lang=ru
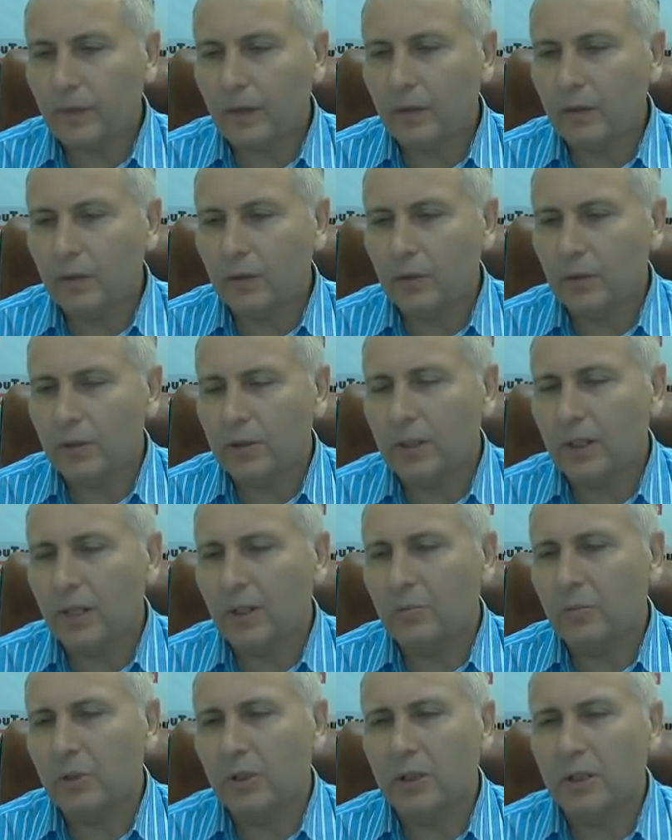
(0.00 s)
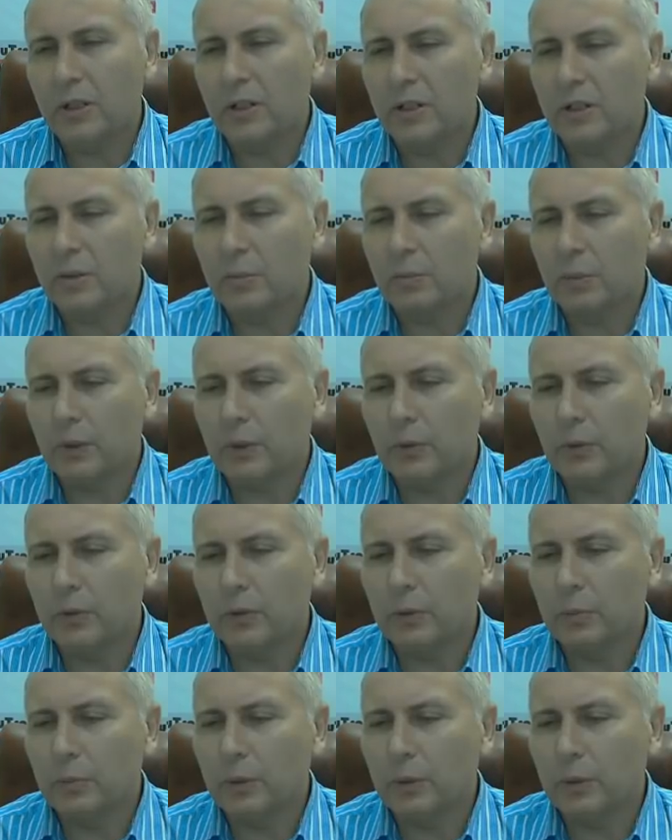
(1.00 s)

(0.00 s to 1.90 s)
Но ну, не знаю, мне кажется, по, той,